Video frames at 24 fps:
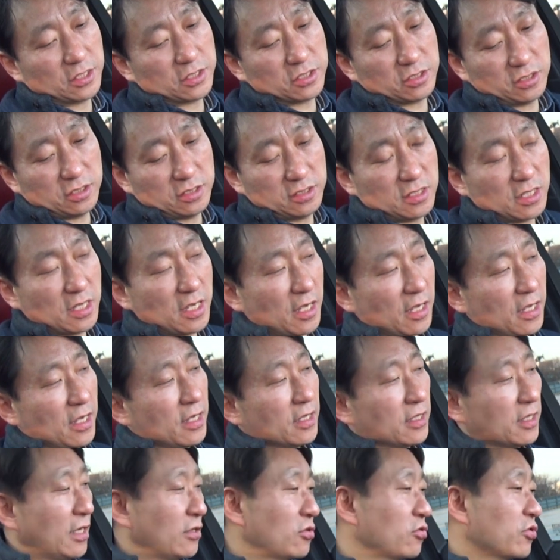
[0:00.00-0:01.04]
대신 이제
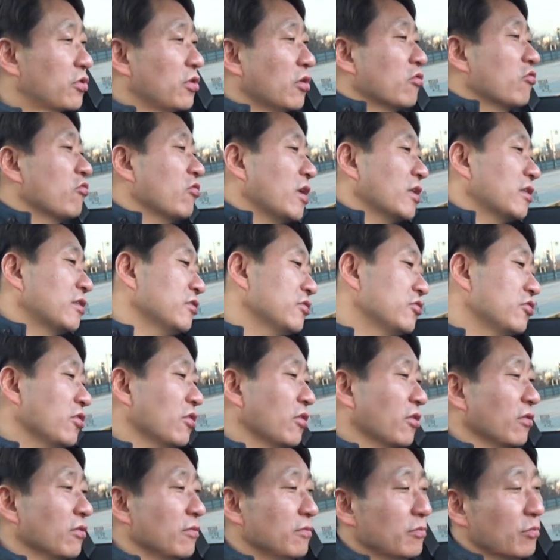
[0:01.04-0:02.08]
계속 경고가
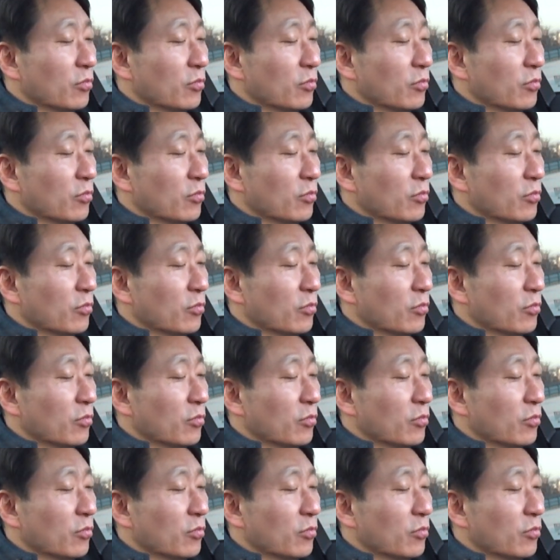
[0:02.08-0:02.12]
뜨죠.